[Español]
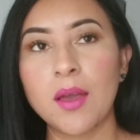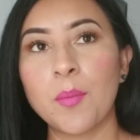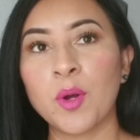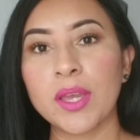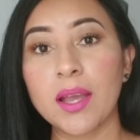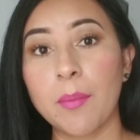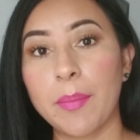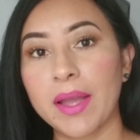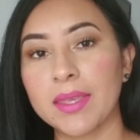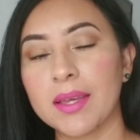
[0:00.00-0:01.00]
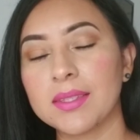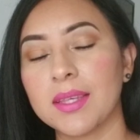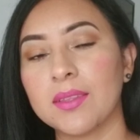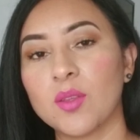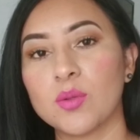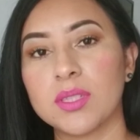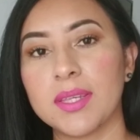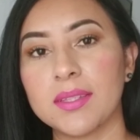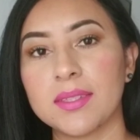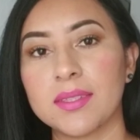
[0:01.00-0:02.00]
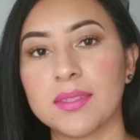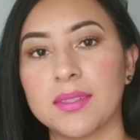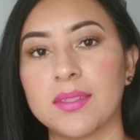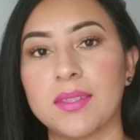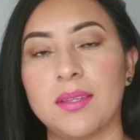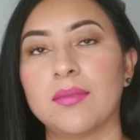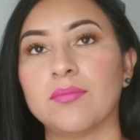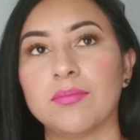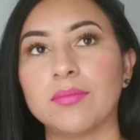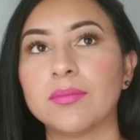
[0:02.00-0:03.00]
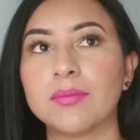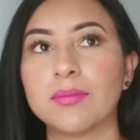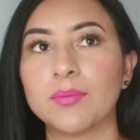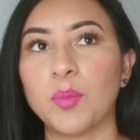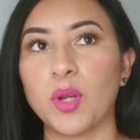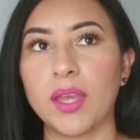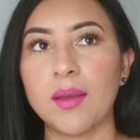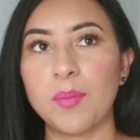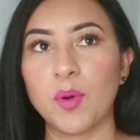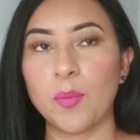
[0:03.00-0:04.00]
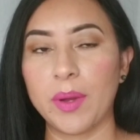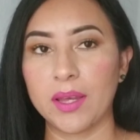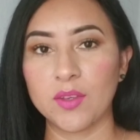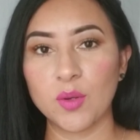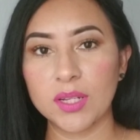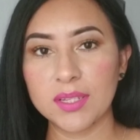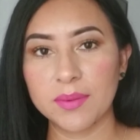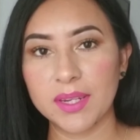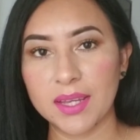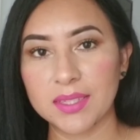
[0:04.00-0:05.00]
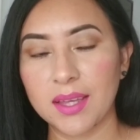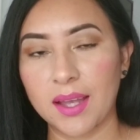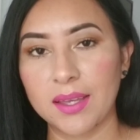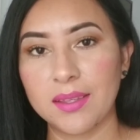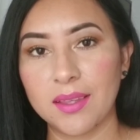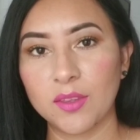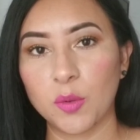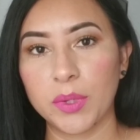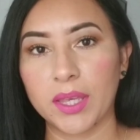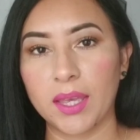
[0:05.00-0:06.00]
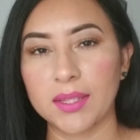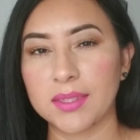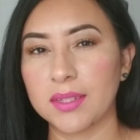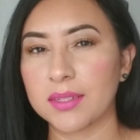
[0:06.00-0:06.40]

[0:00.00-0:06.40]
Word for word: Ponen campañas, entonces por ejemplo, para yo recibir esta cajita tuve que hacer